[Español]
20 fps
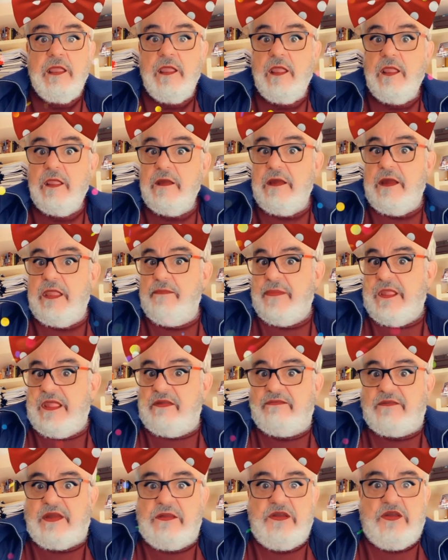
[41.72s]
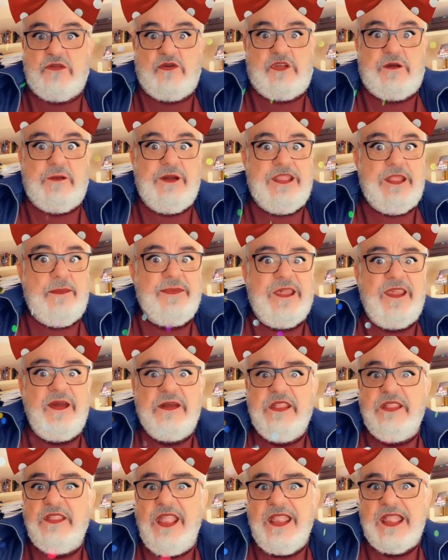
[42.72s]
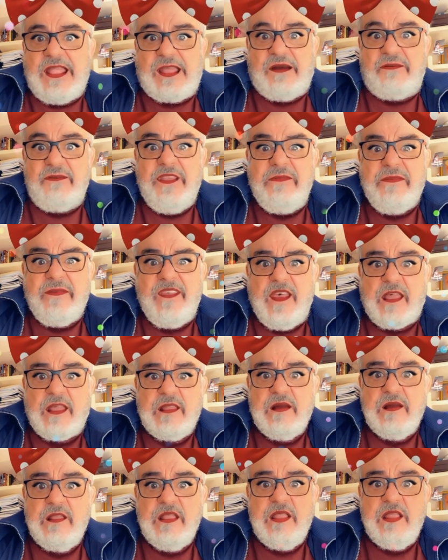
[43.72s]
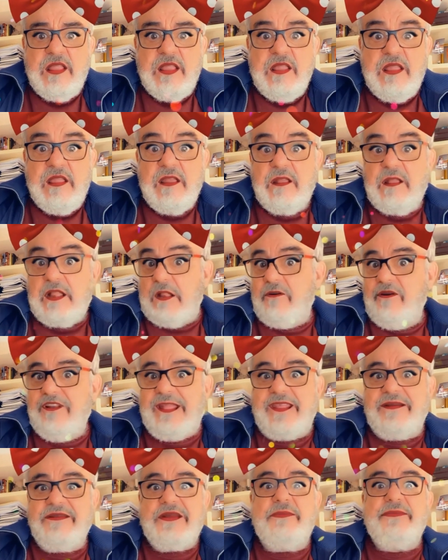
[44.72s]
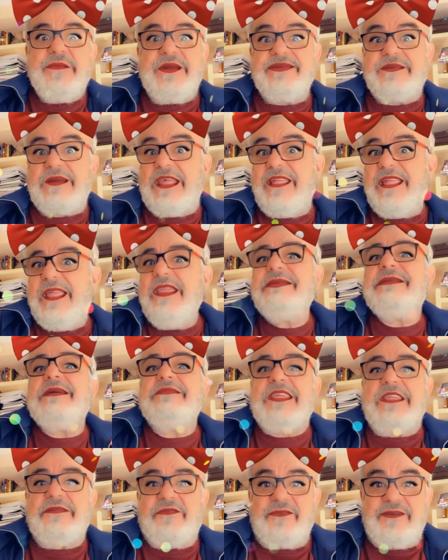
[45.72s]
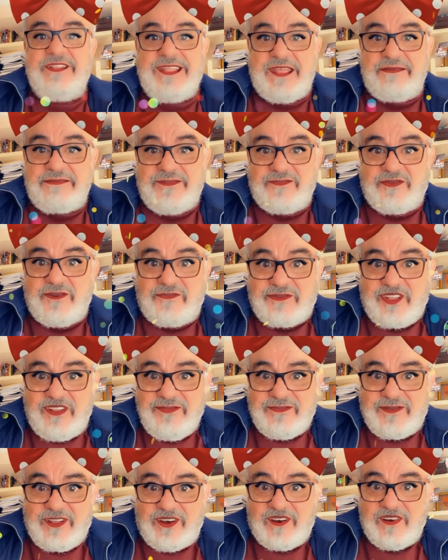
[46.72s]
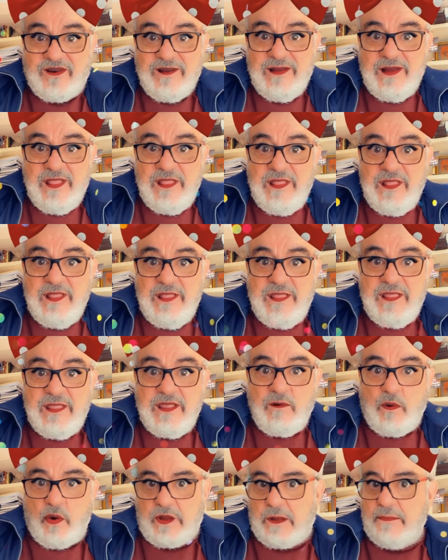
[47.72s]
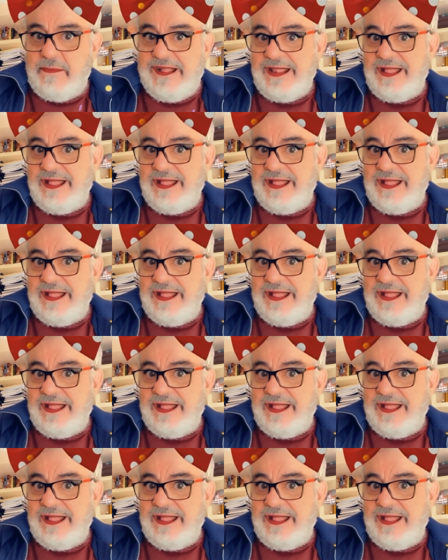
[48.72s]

y me han tenido que ver la pajarita en la cabeza. ...que ahora la gente piensa, este está todo el día haciendo el tonto. Uy, qué mala